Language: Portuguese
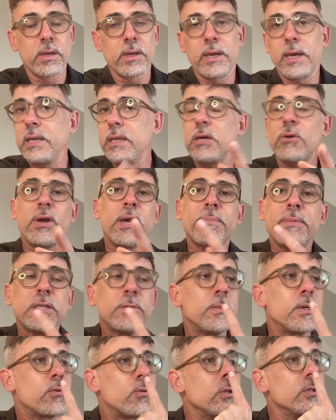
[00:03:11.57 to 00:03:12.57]
ele não é a
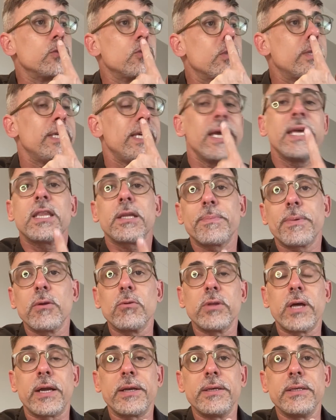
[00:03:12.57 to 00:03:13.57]
mesma coisa do que entra pelo
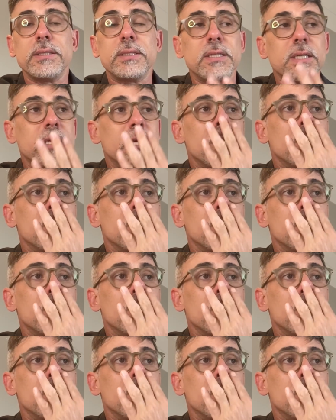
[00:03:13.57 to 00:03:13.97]
nariz.